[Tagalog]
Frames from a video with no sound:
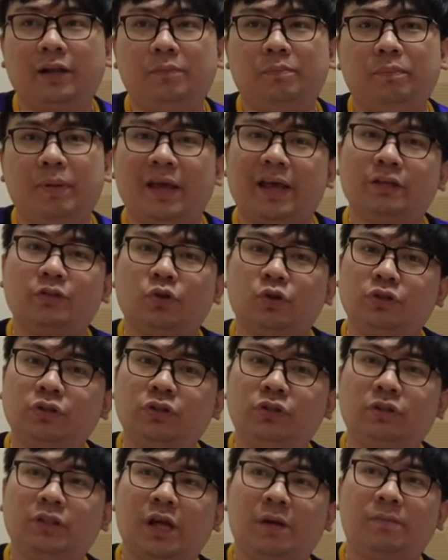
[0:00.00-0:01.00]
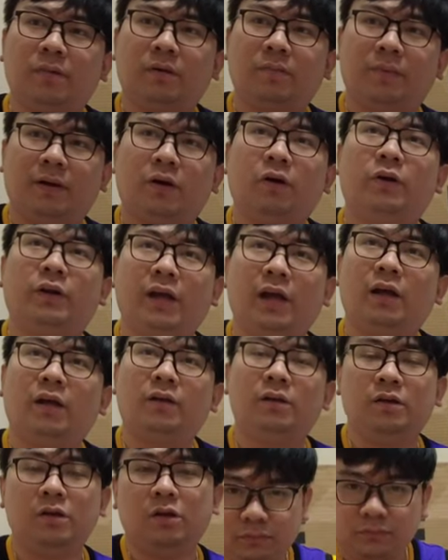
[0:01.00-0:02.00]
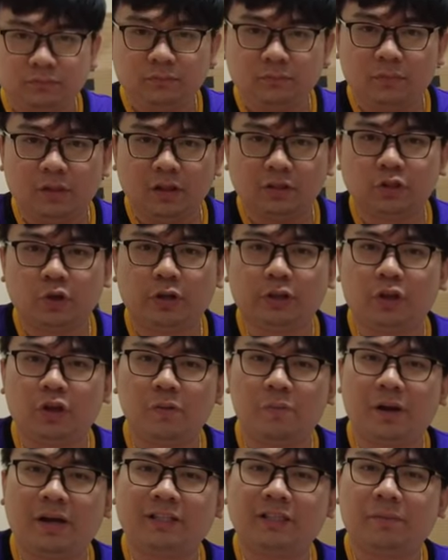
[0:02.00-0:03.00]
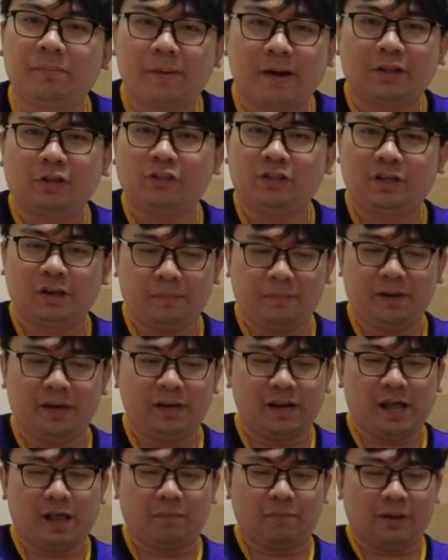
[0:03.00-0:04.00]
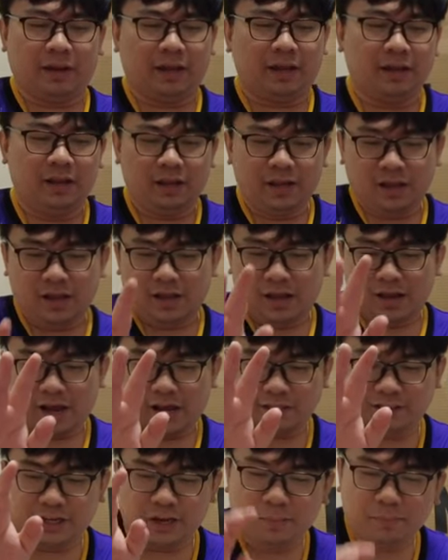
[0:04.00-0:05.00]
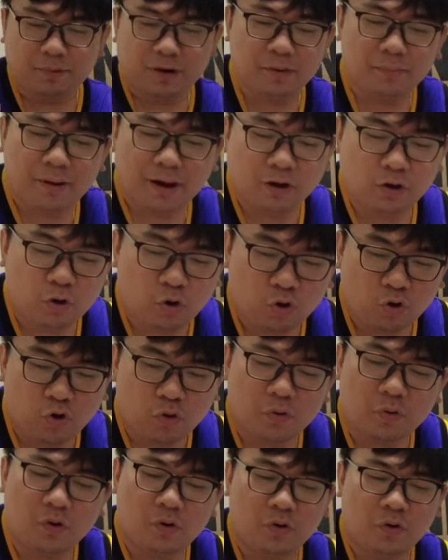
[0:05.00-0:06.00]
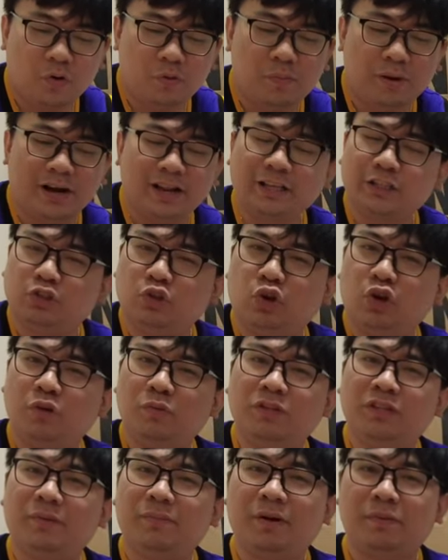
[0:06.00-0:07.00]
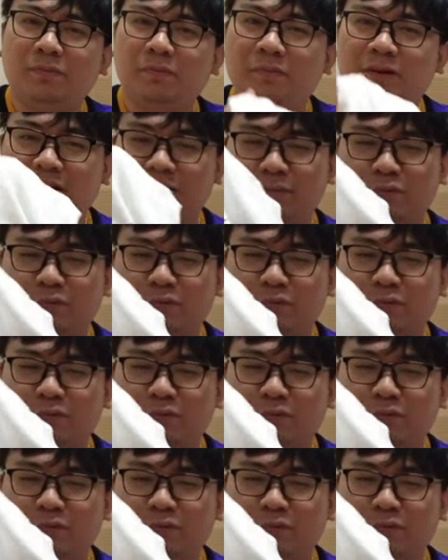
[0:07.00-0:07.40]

pesos. Tama ba? O yeah. So, ito yung mga sapatos na nabili namin. At syempre, bago ako umalis doon, syempre, bumili